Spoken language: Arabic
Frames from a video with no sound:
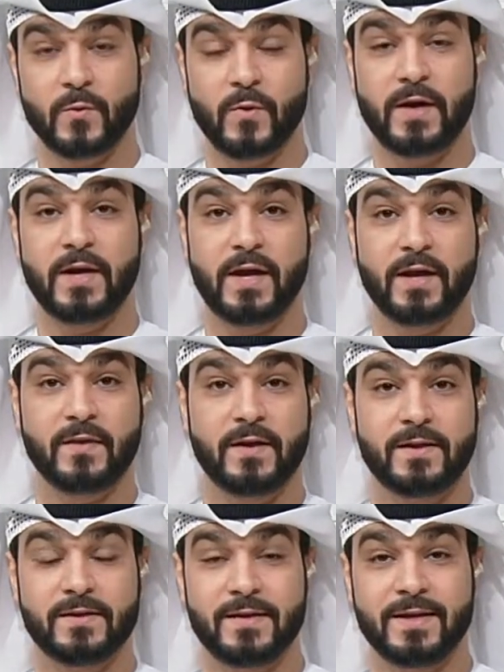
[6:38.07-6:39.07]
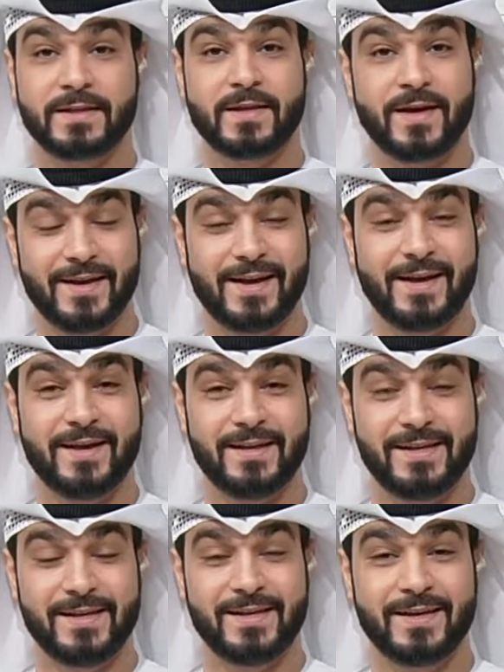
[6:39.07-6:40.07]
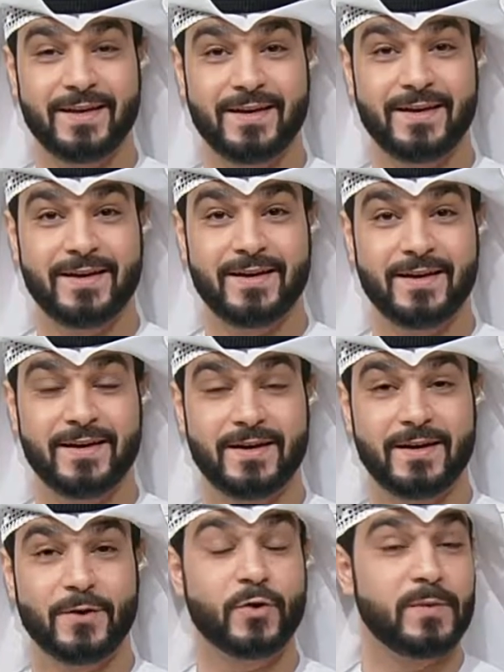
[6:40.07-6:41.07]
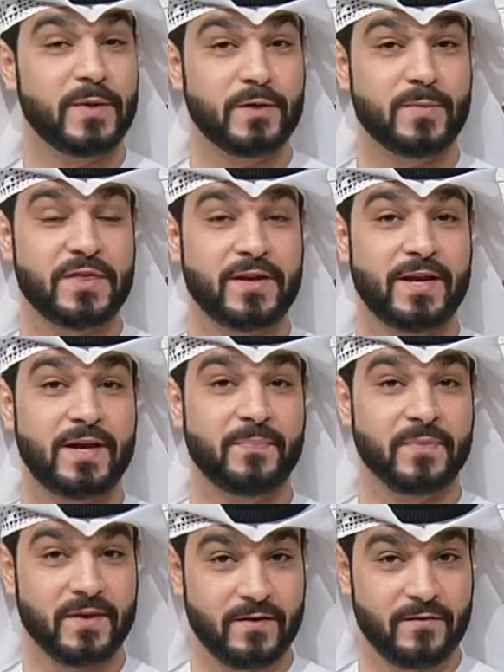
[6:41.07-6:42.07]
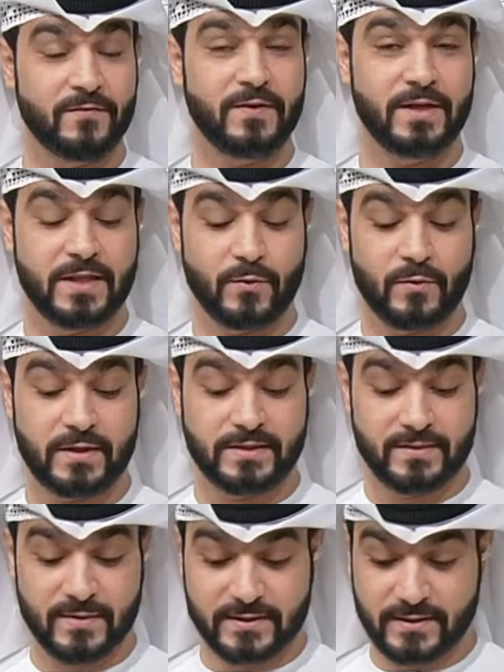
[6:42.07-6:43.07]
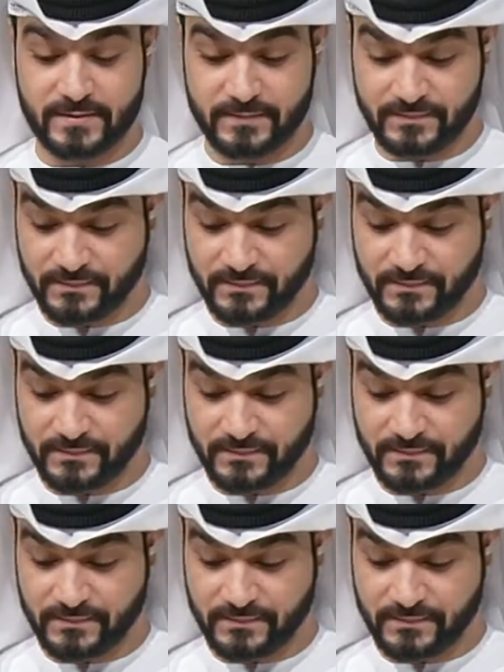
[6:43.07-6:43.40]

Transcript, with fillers: وأيضا إعطائها لكل من يمثلها في دولة مصر